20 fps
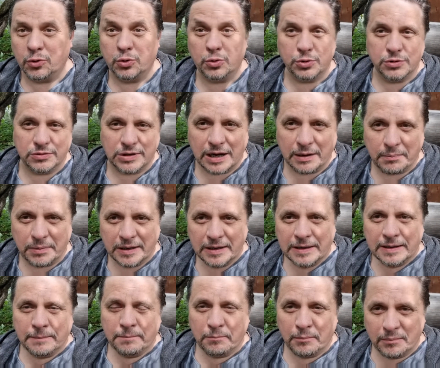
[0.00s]
То есть, как бы
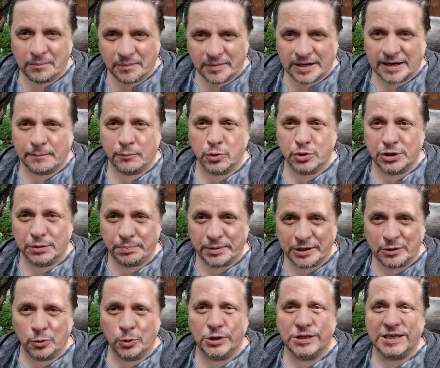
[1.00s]
рабочий
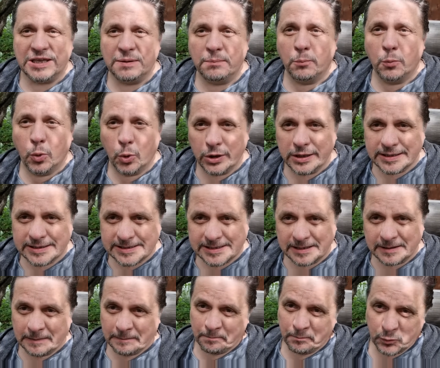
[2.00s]
приходит и
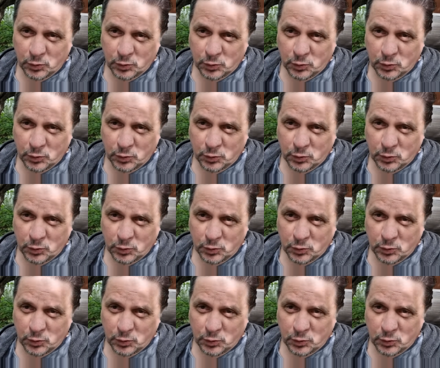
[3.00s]
молится,